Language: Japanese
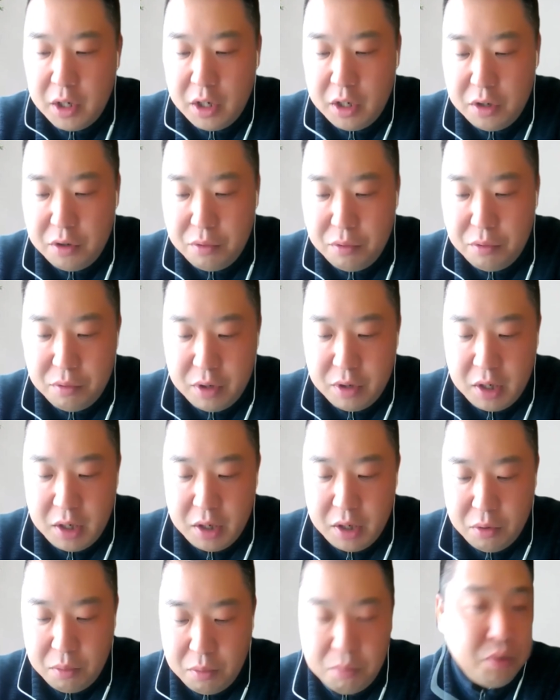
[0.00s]
いうふうに
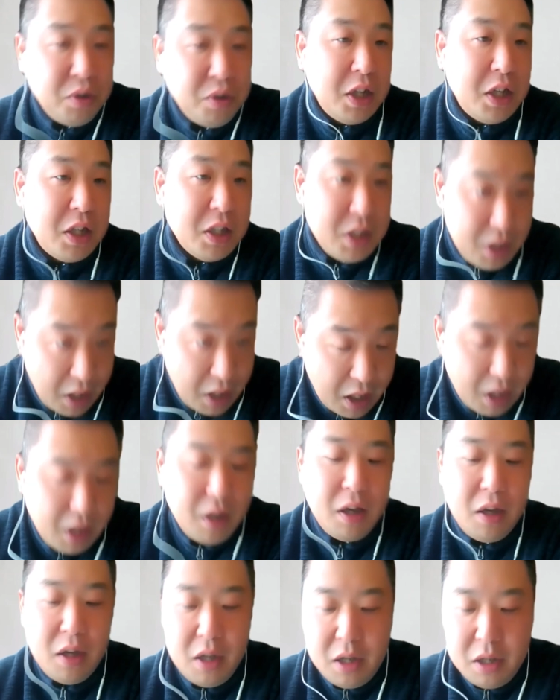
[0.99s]
思ってですね、
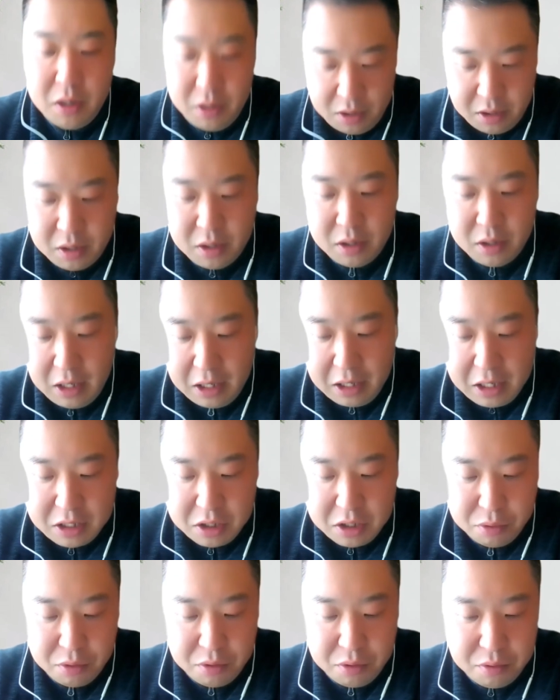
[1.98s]
うん、なんか
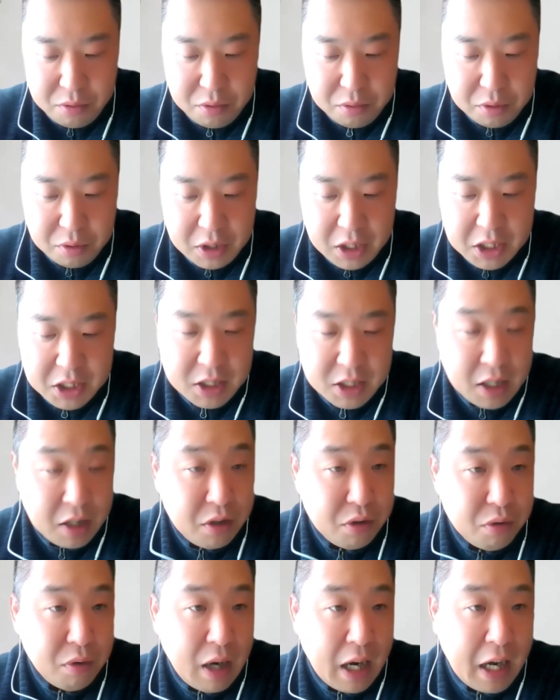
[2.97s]
そういうデジタルを
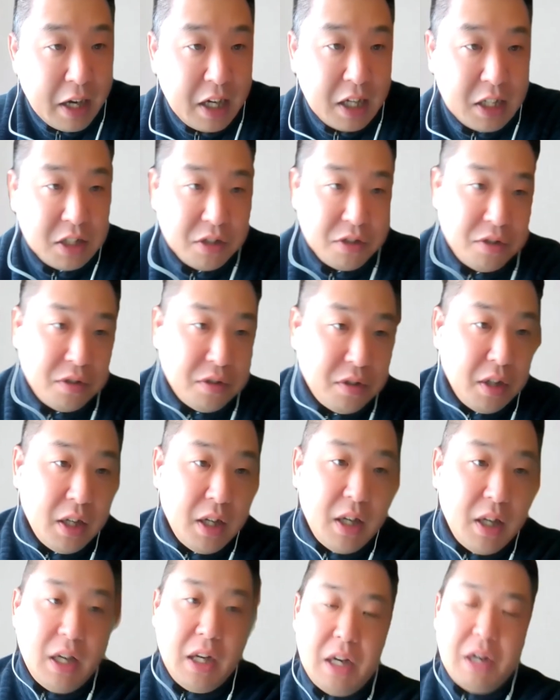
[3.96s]
分かりやすく
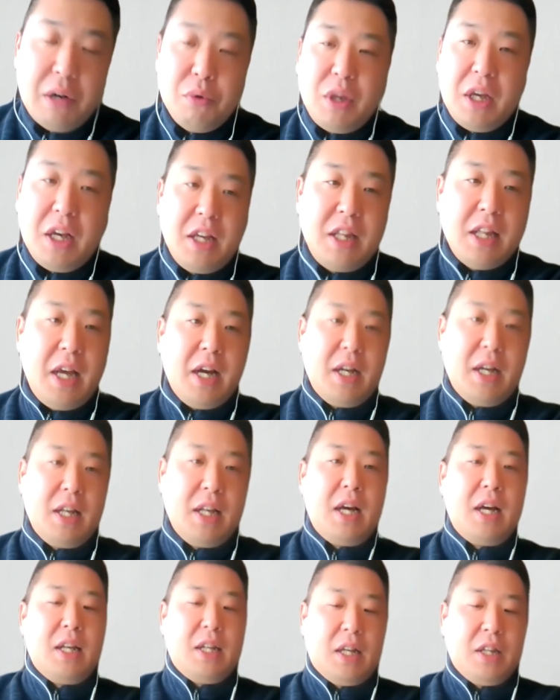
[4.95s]
こうできないか
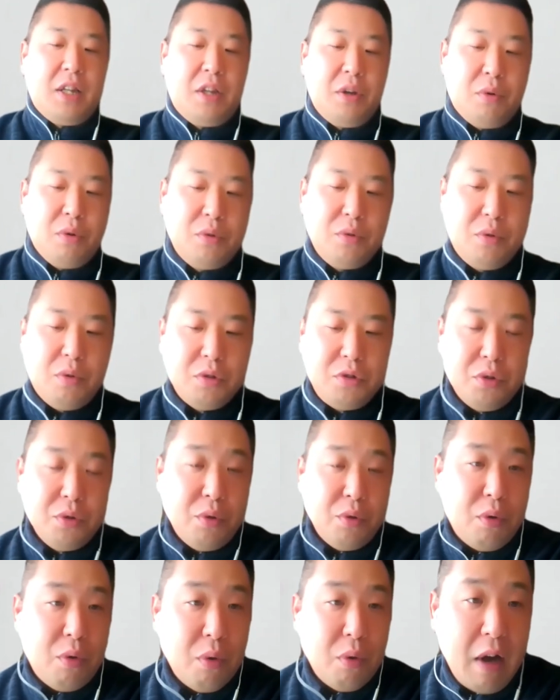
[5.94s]
ななんてことをちょっと
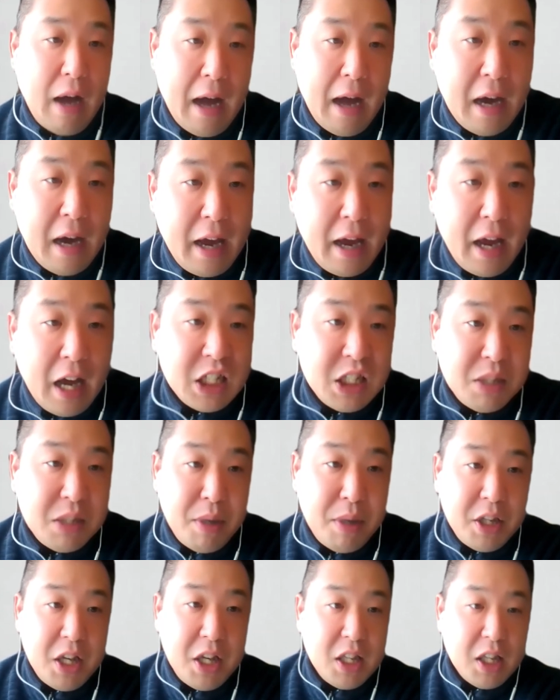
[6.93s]
こう考え始め
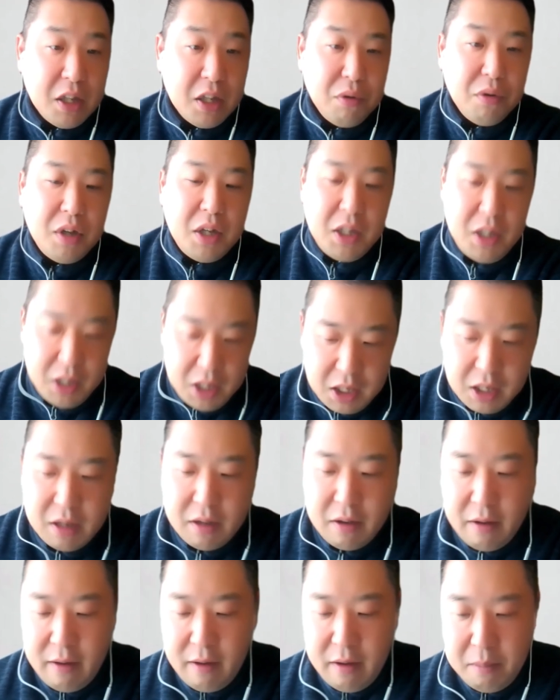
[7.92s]
ていた時に、
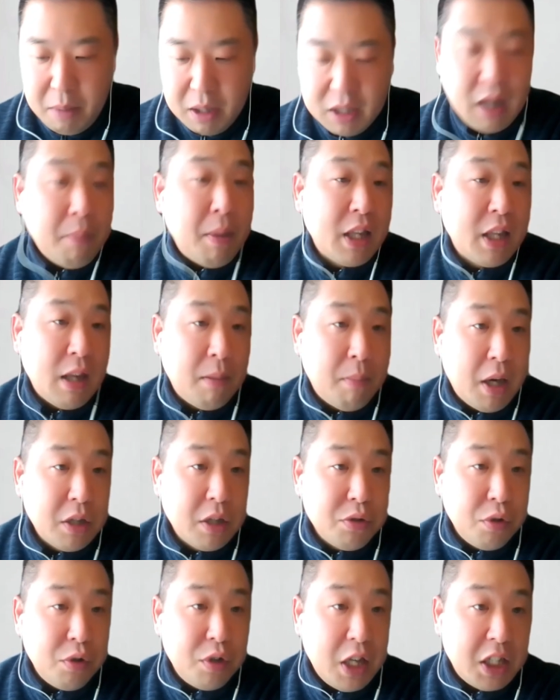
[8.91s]
まあ、たまたまそ
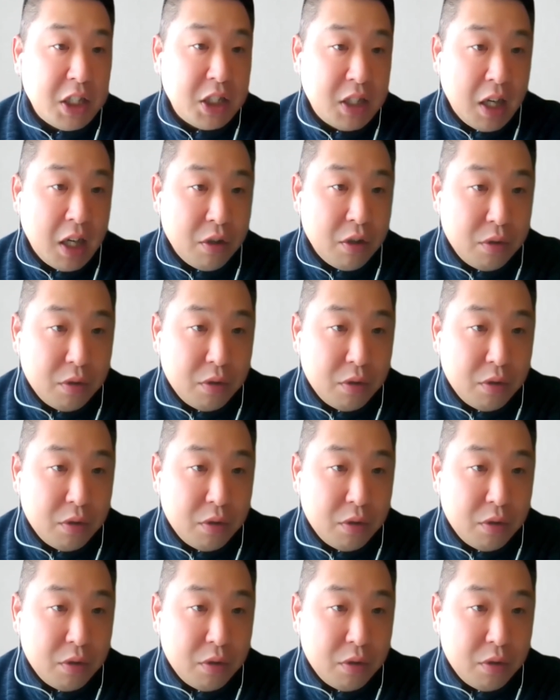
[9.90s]
ういうデジタル